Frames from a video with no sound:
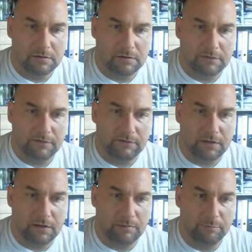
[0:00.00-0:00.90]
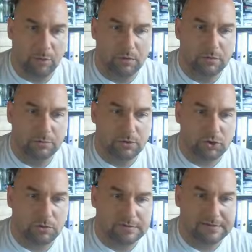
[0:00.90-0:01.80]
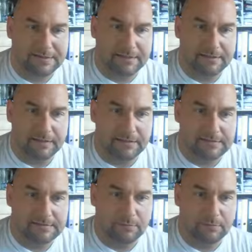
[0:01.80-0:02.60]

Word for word: Und hier werden wieder Bäume umgestoßen, es geht nicht anders.